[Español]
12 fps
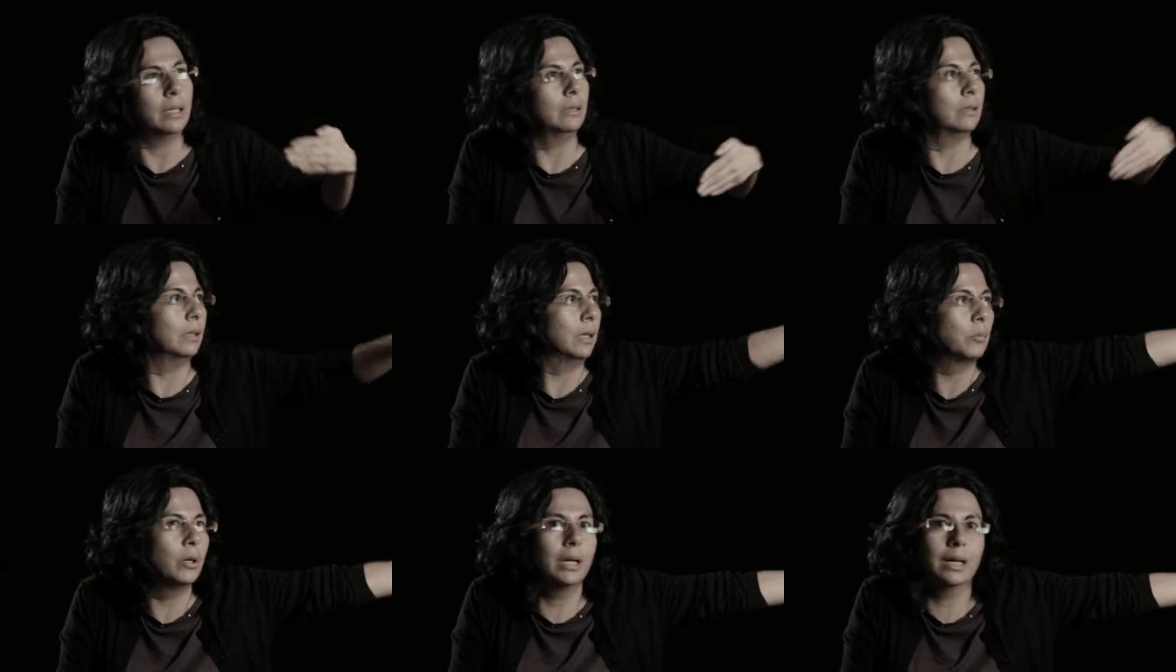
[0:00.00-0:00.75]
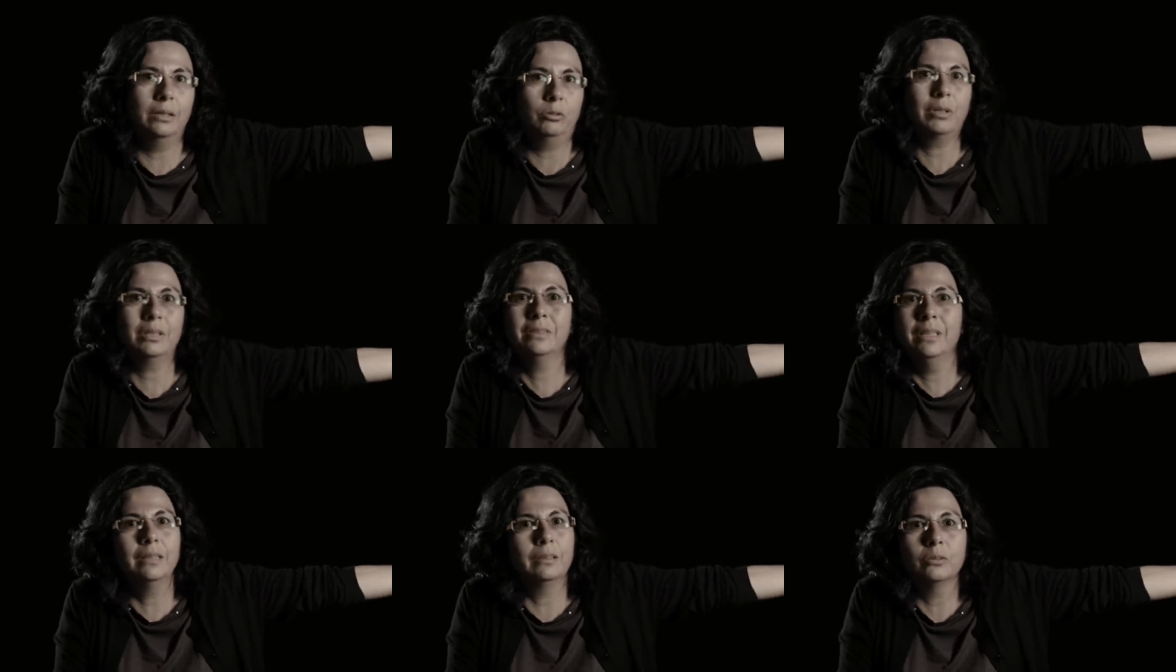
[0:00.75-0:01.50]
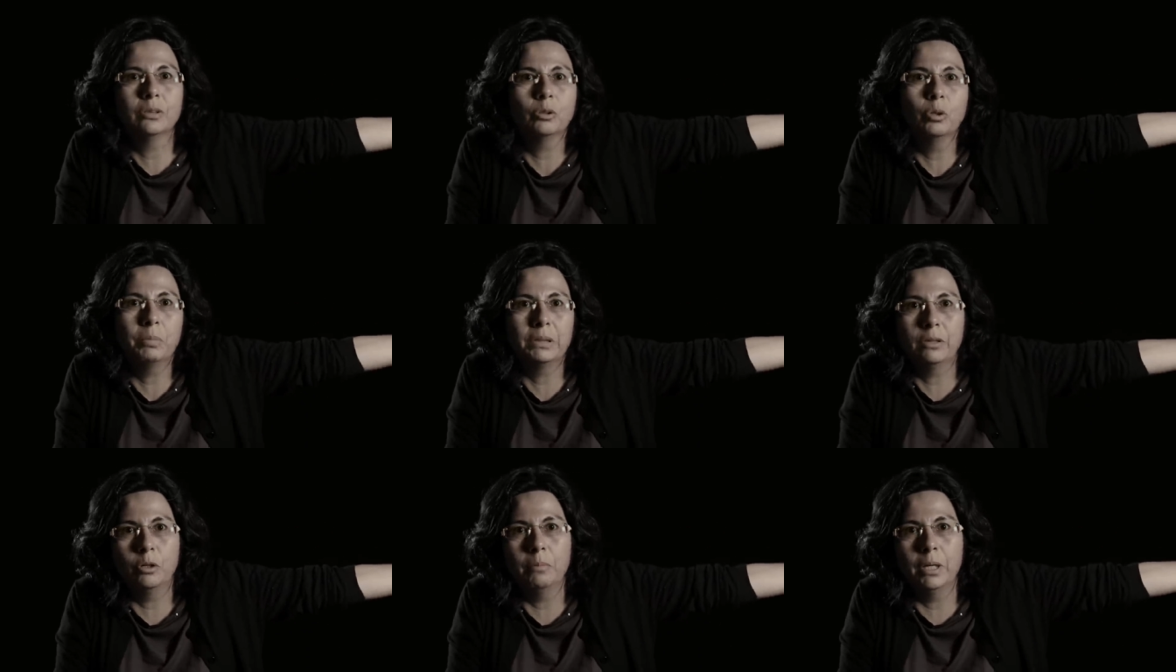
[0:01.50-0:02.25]
Y tenemos el caso reciente, o sea, no ha
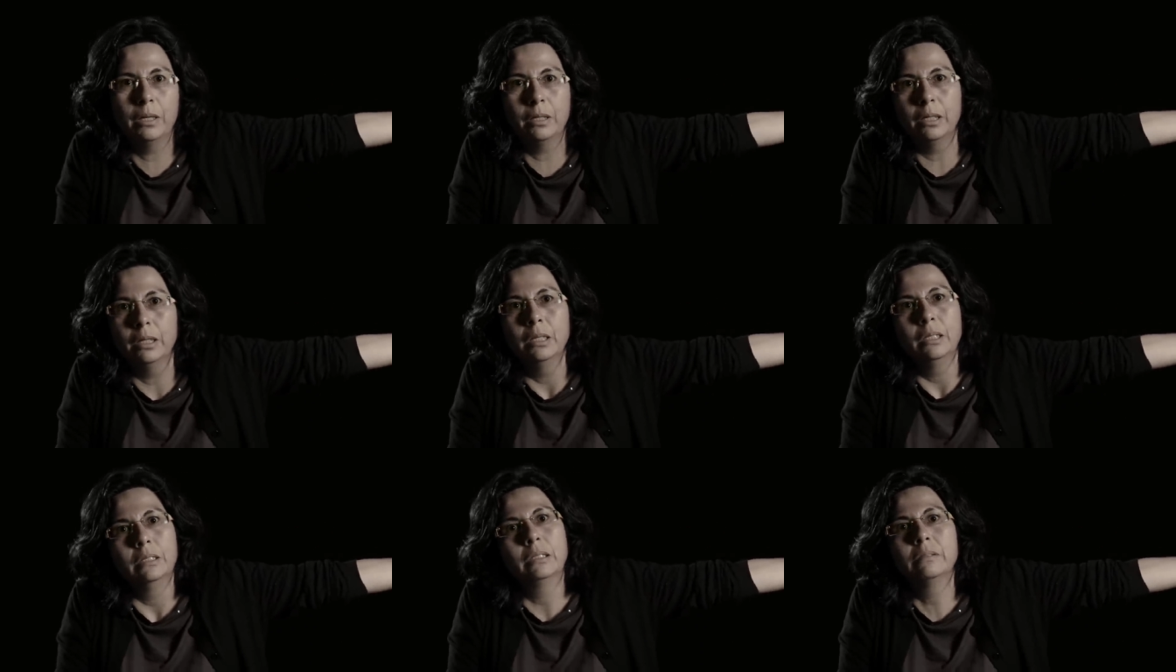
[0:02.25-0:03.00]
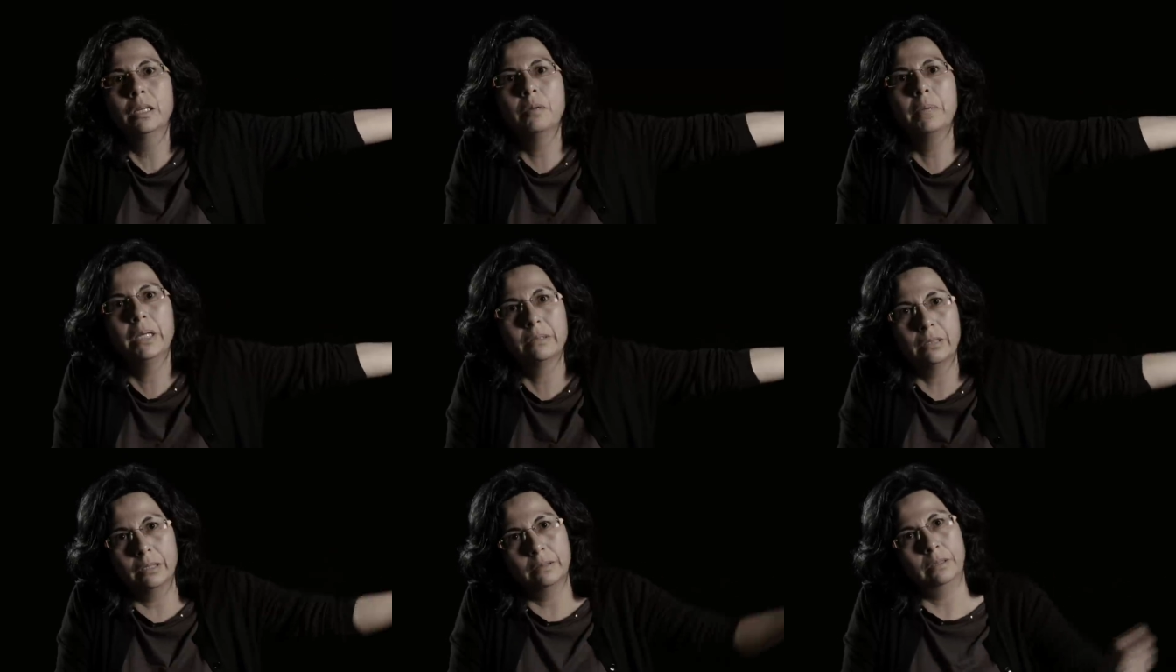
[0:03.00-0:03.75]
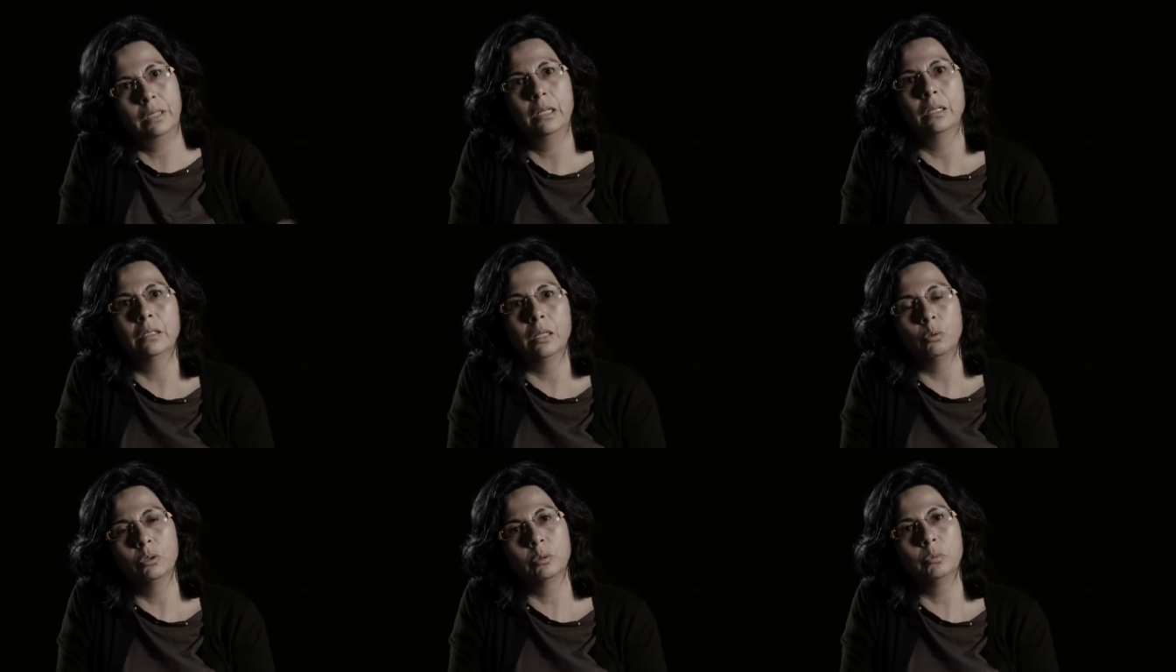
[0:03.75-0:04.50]
pasado más de, de seis meses
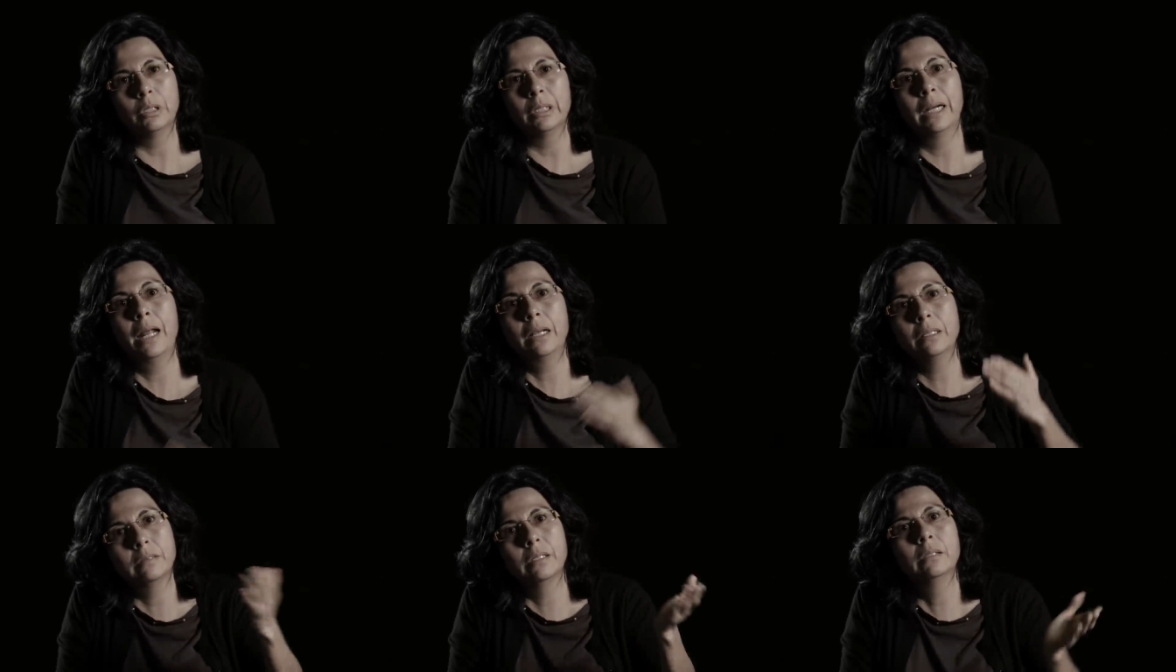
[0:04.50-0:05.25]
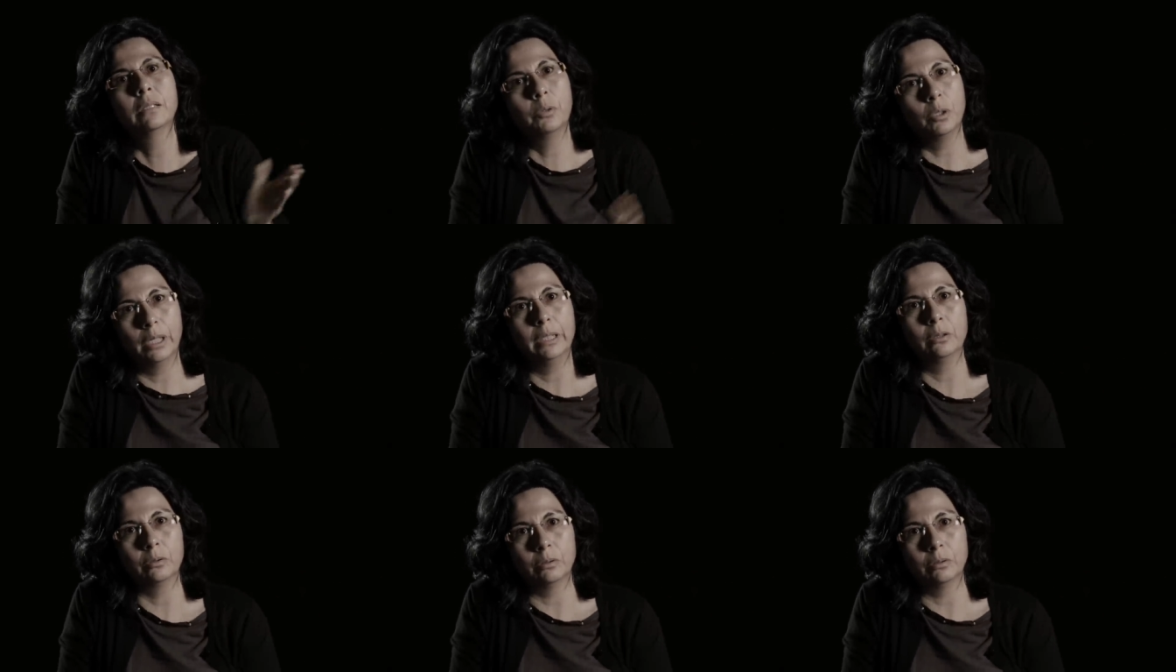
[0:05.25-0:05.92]
del, último gran incidente violento.